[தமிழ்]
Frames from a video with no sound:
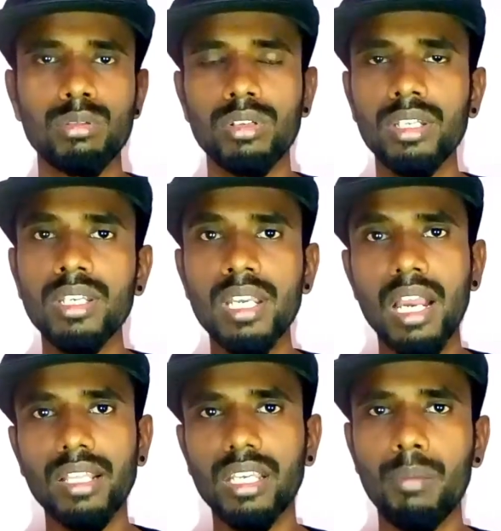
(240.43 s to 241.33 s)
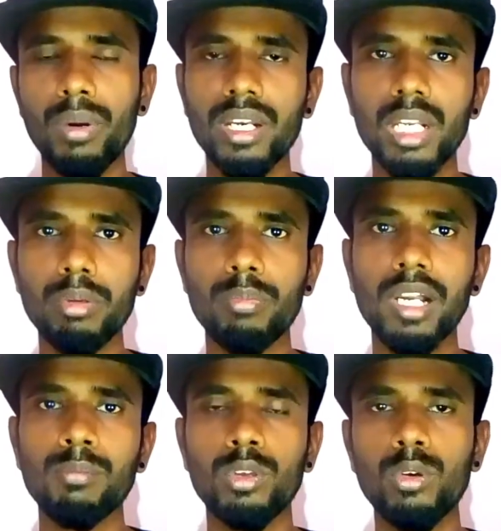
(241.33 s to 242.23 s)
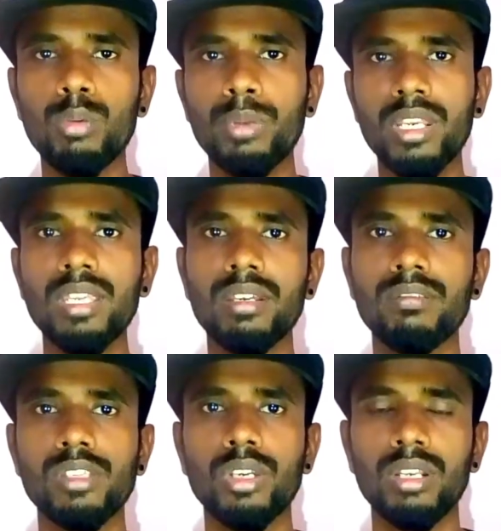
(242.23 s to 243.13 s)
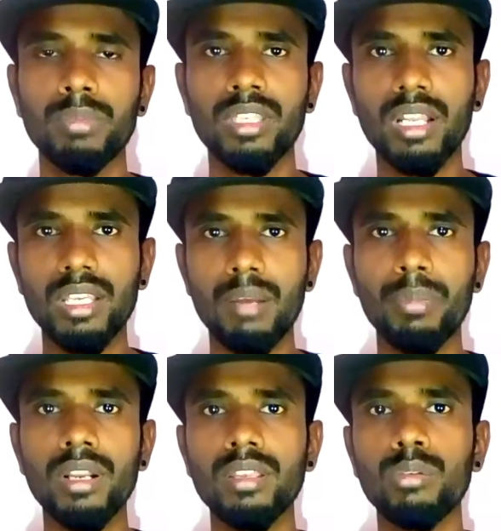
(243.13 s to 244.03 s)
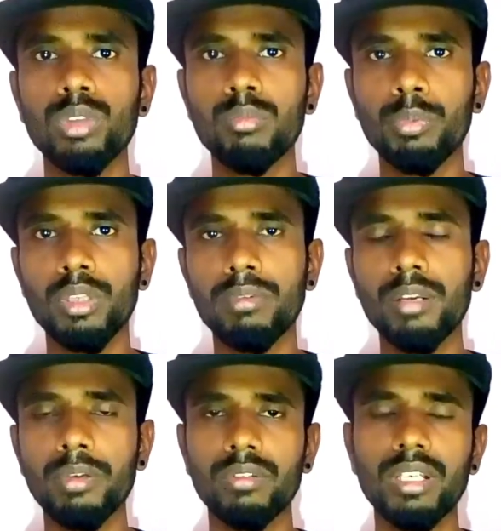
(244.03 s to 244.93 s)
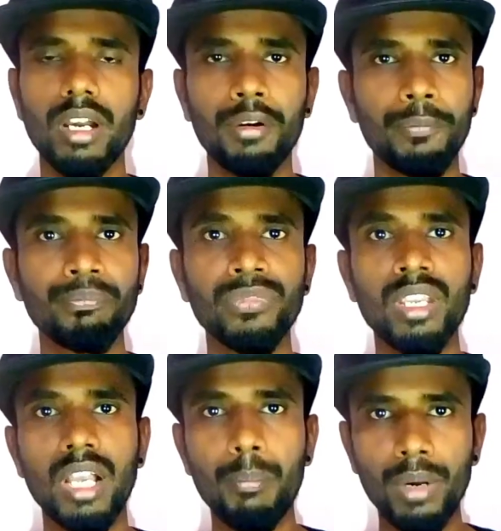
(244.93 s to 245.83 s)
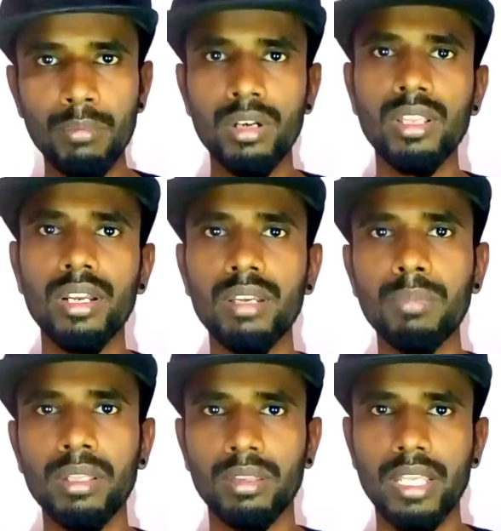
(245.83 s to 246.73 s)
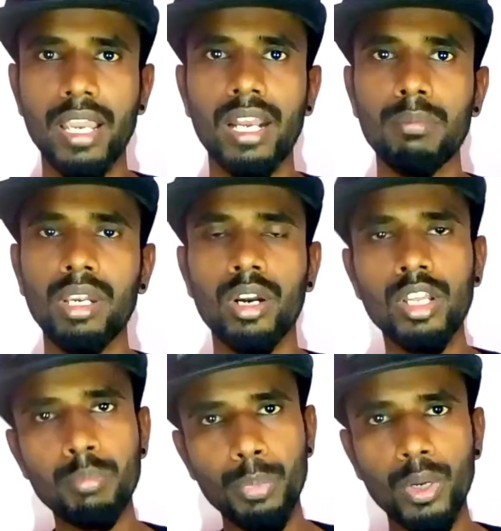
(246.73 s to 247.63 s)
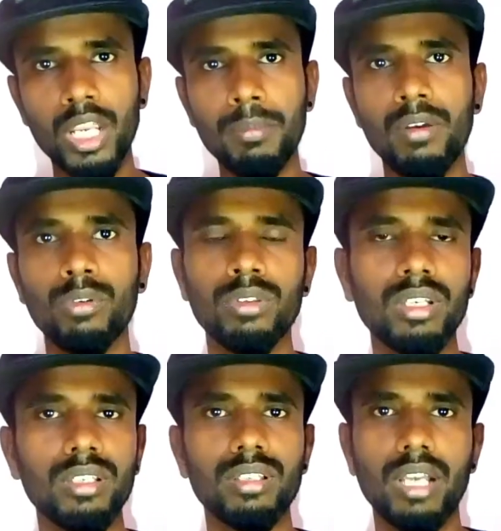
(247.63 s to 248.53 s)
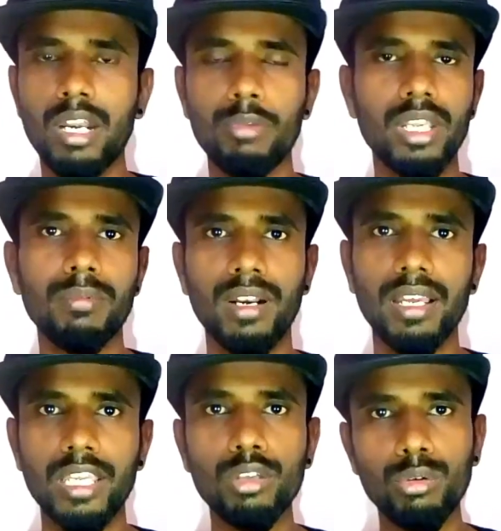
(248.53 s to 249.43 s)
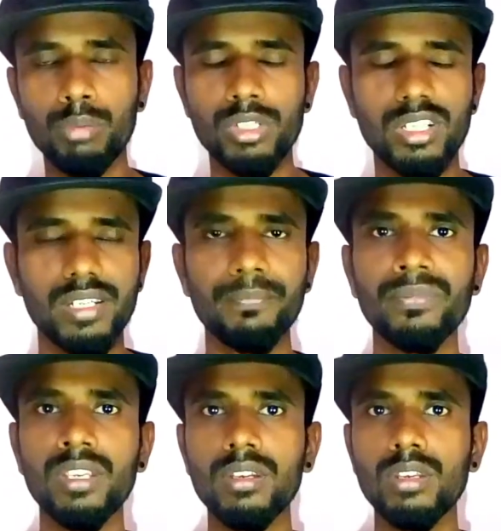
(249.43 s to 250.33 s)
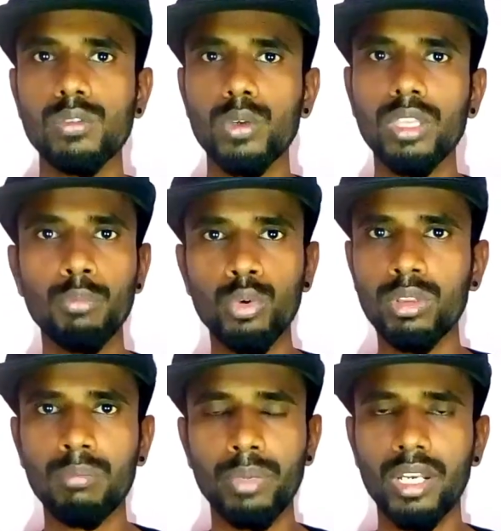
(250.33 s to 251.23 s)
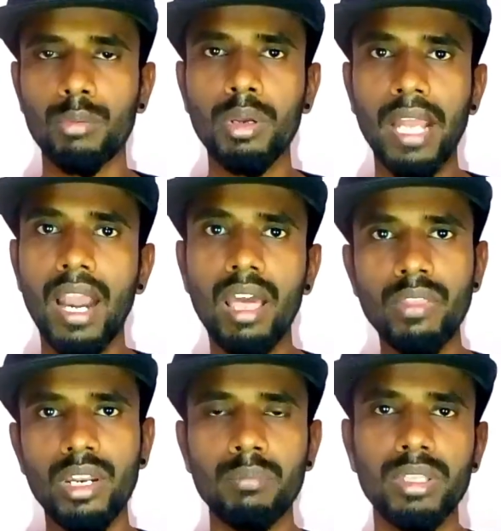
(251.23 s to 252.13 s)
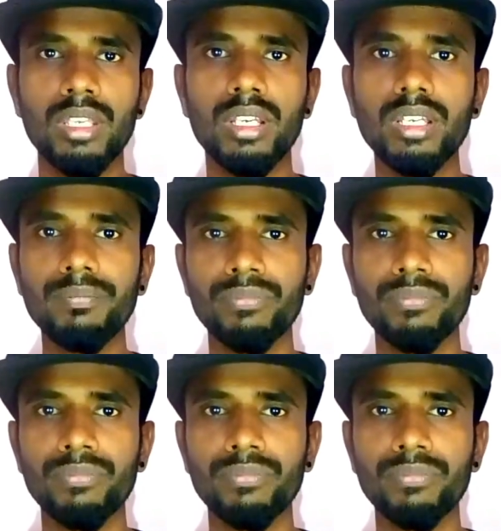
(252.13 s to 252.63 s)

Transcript: சொல்லிட்டு அந்த கப்பல் கிட்ட போய் பார்க்கும்போது ஒரு பெரிய விஷயம் என்னென்னு பார்த்தீங்கன்னா அந்த கப்பலில் இந்த நூற்றி முப்பது பேருமே வந்து காணும் கப்பல் மட்டும்தான் இருக்குது மற்ற யாரையுமே காணும் இப்போ வரைக்குமே அவங்க வந்து கண்டுபிடிக்கப்படல இது ஒரு மிஸ்ட்ரி ஸோ இது மூணு பார்த்தோமா நாலாவது என்னென்னு பார்த்தீங்கன்னா